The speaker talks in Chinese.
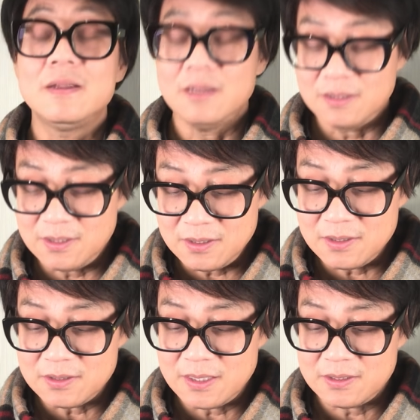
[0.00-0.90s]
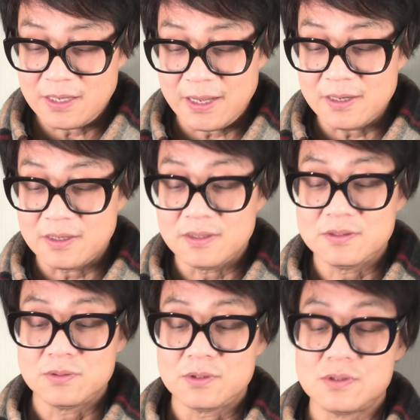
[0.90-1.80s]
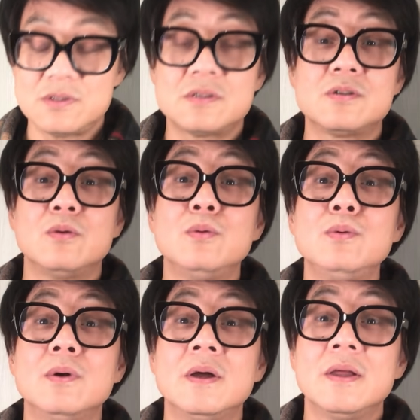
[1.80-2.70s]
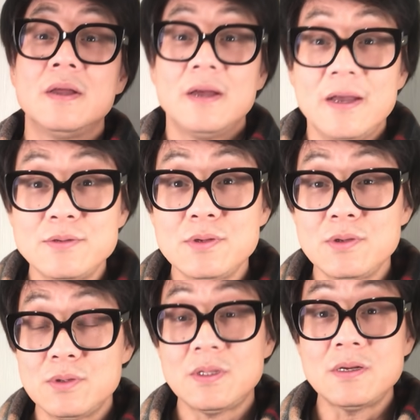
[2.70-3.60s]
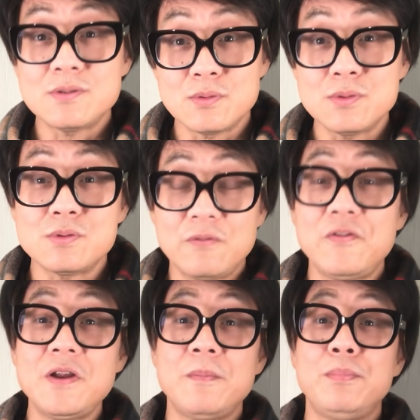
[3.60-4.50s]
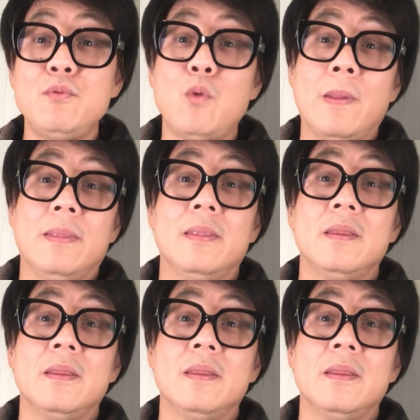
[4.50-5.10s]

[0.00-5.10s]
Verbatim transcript: 这第一个呢还可以，就是走路，哎，所以有时候但是走路走得非常不稳，